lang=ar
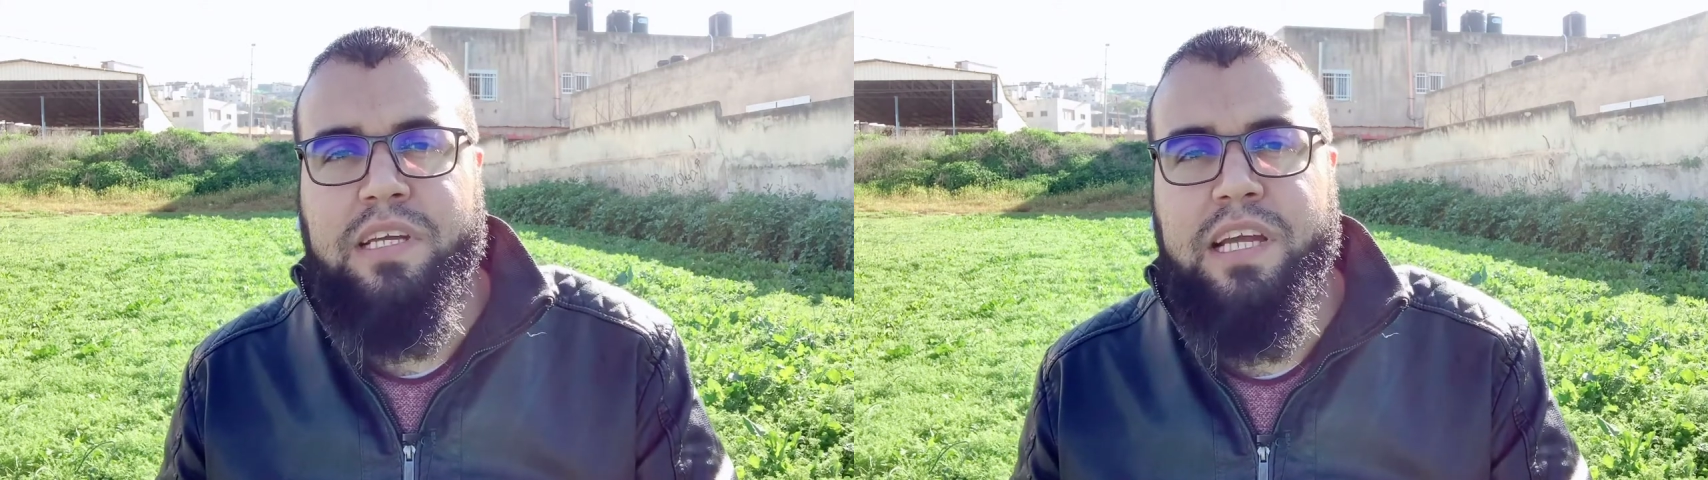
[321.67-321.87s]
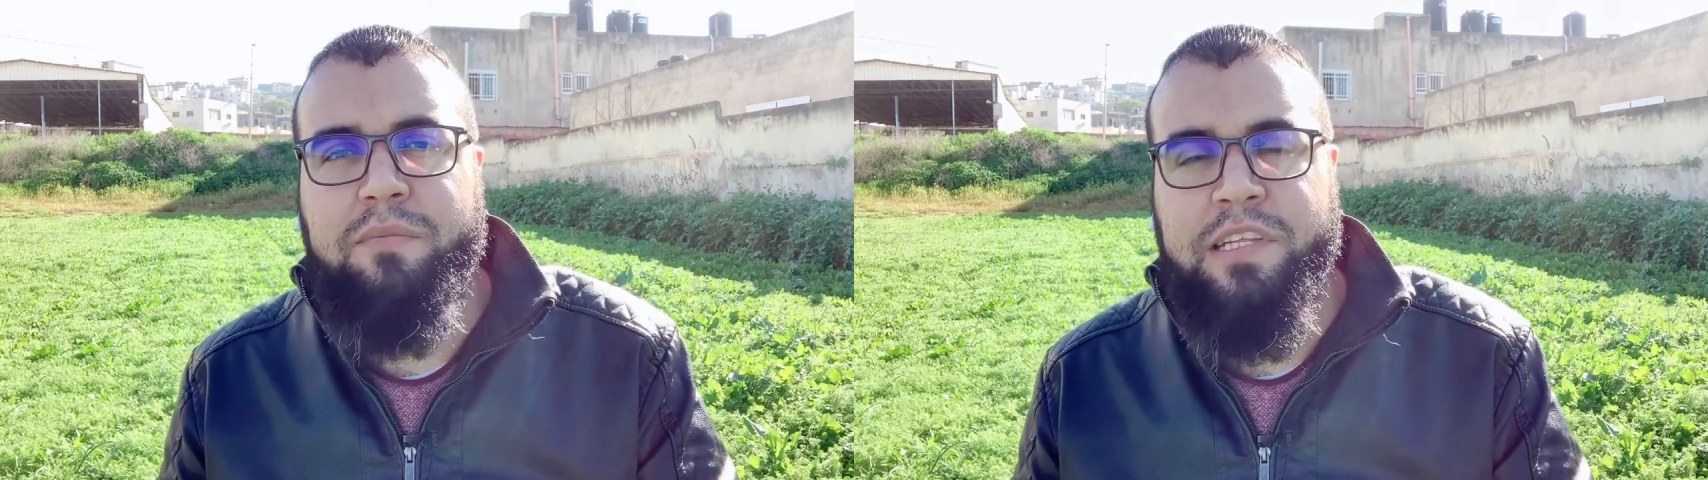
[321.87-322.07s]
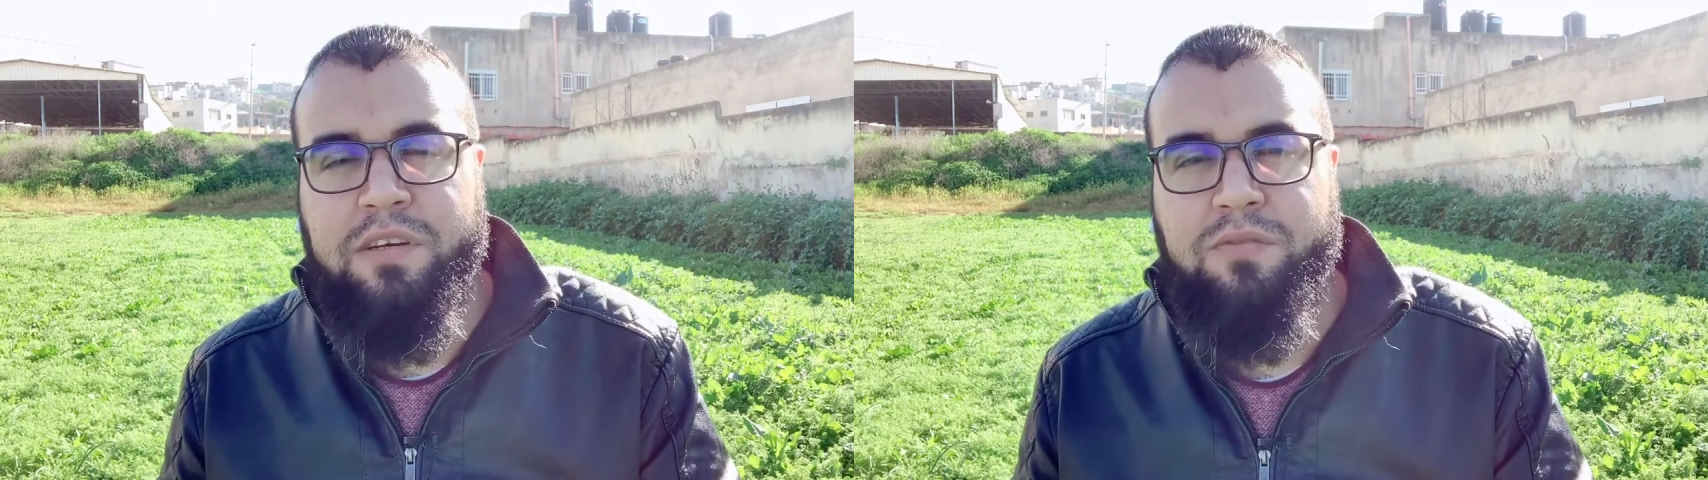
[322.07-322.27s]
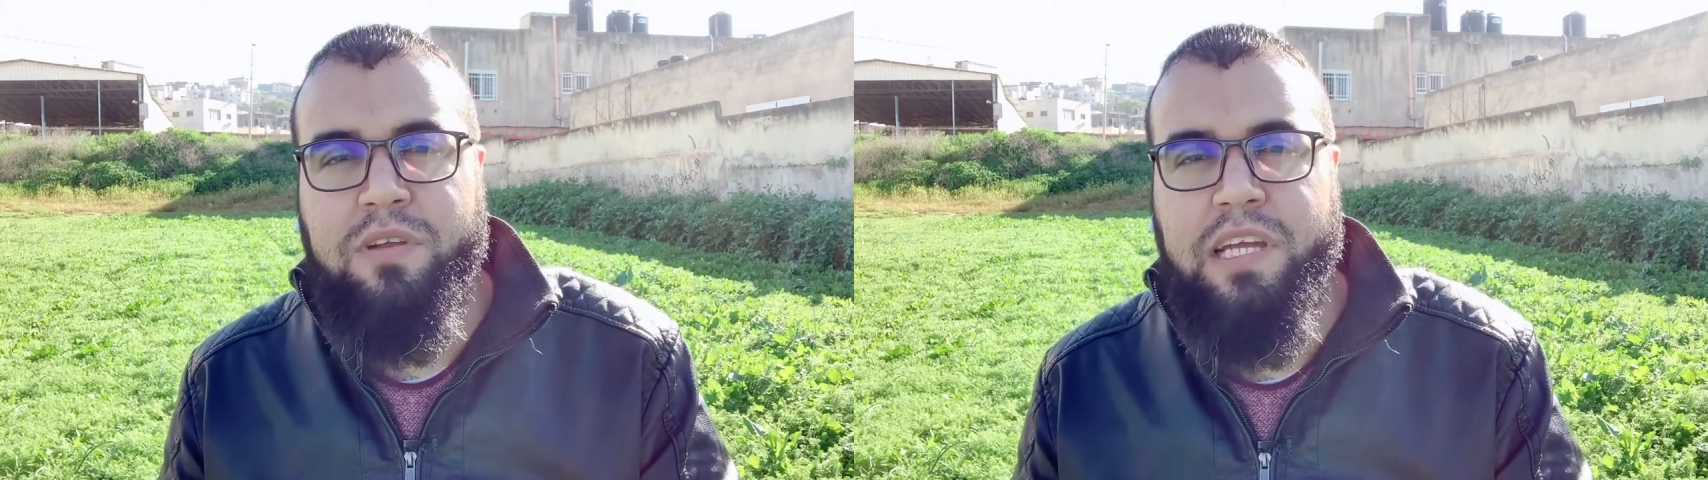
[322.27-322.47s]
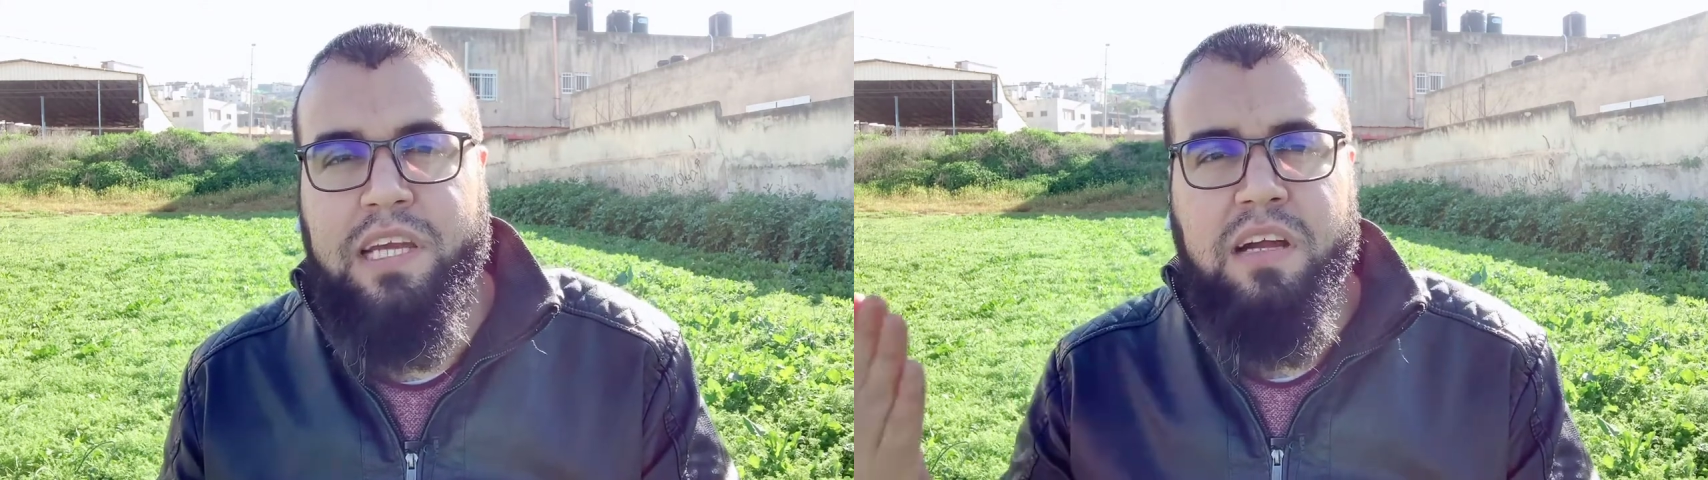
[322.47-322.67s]
كما
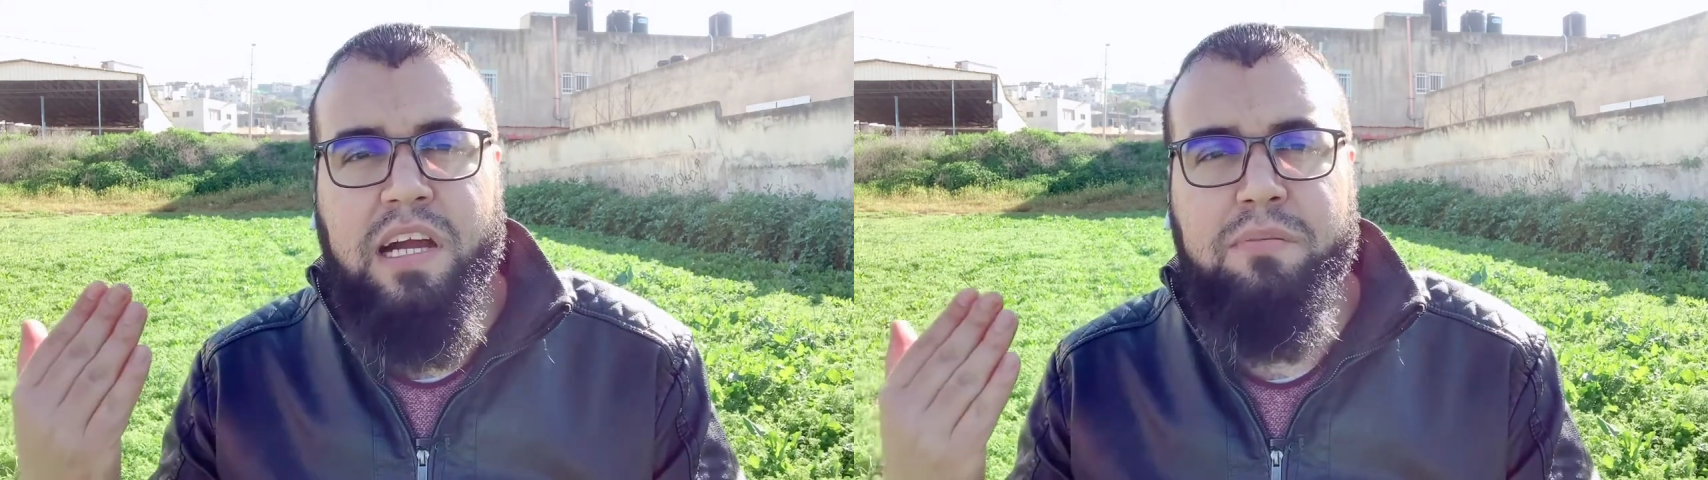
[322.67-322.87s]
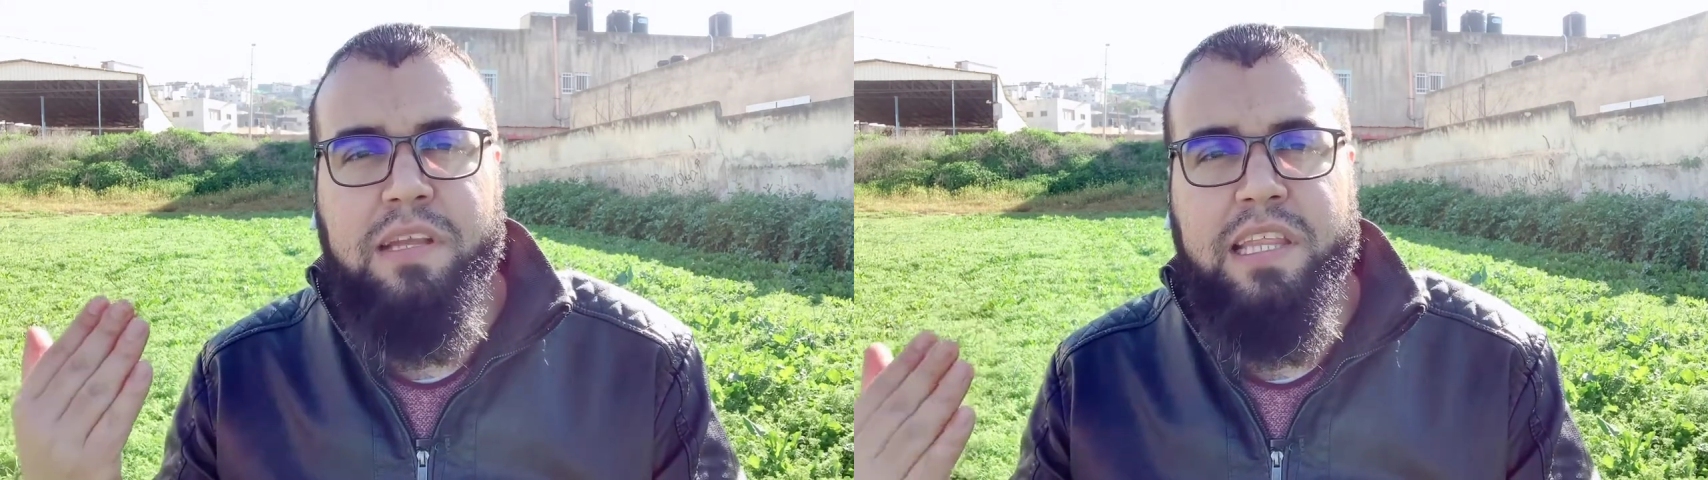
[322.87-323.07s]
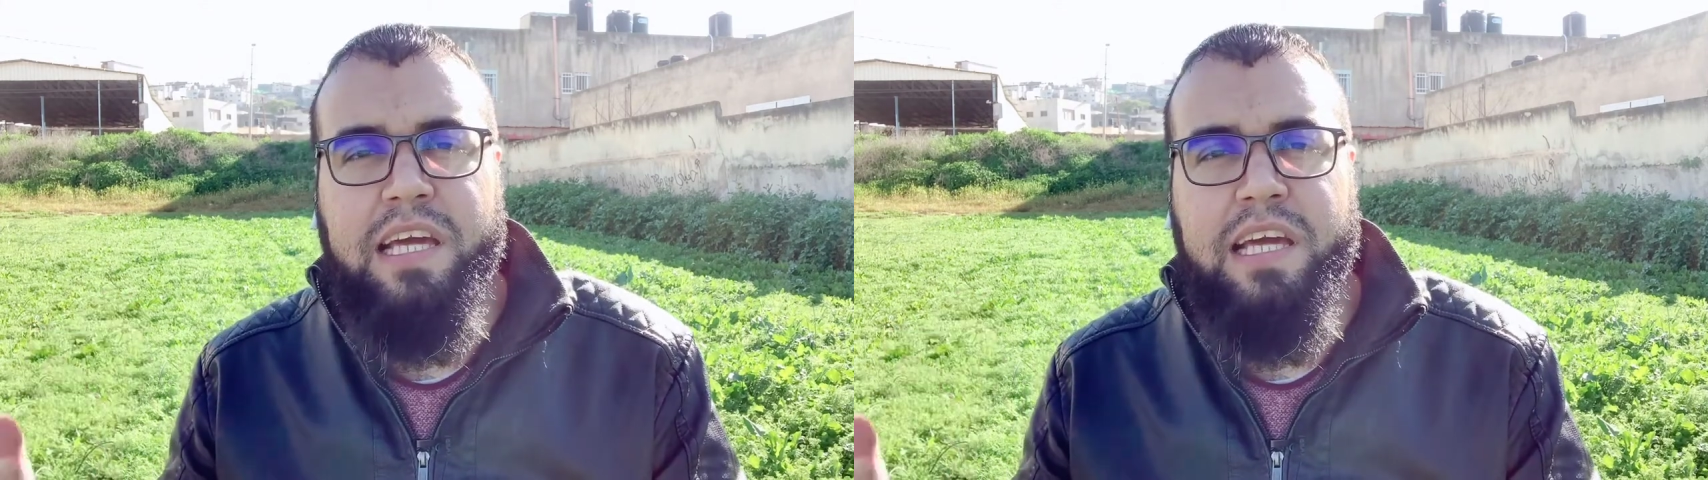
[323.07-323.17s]
تقول هي قبل